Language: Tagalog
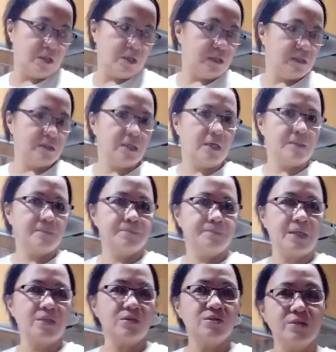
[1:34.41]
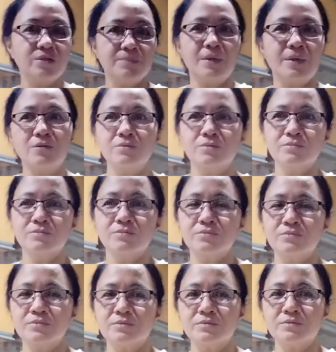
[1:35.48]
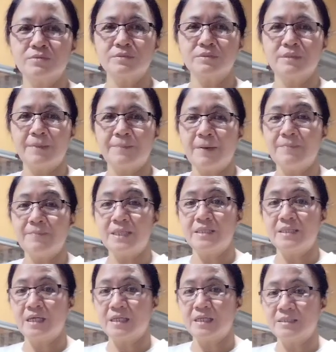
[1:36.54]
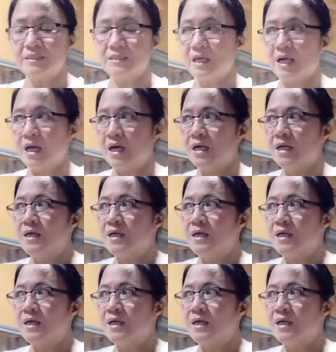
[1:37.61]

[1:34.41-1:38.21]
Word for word: And then, pero yung iba kong napamili na kanina